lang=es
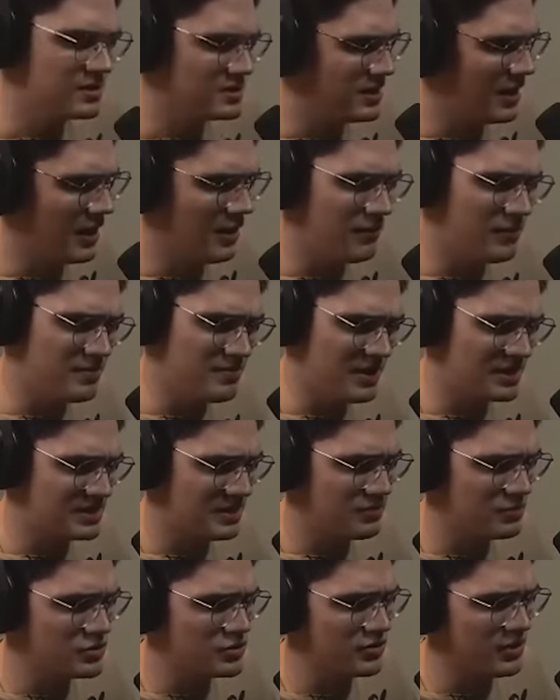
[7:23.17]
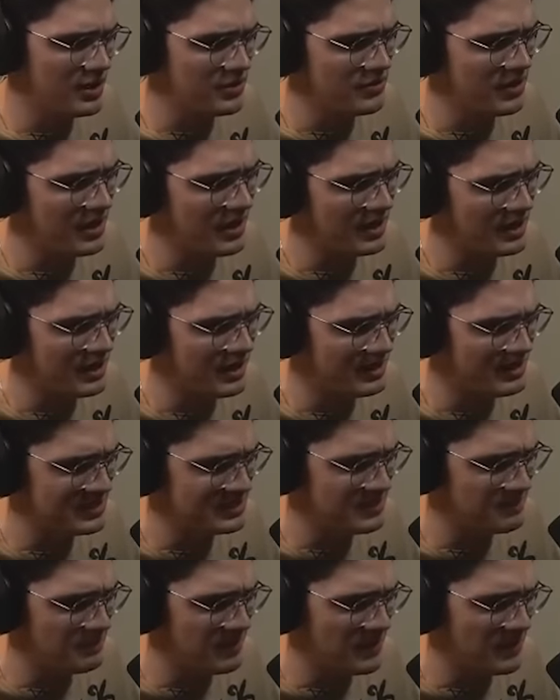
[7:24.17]
Ya, güey, me hace mucho daño la garganta este
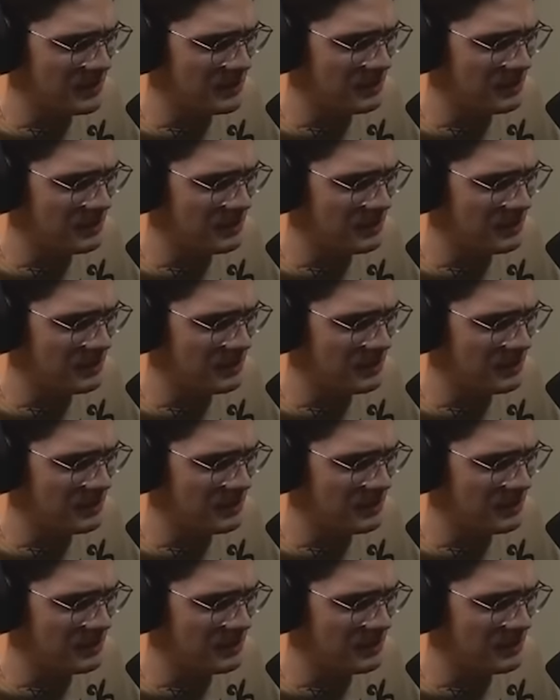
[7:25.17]
pedo,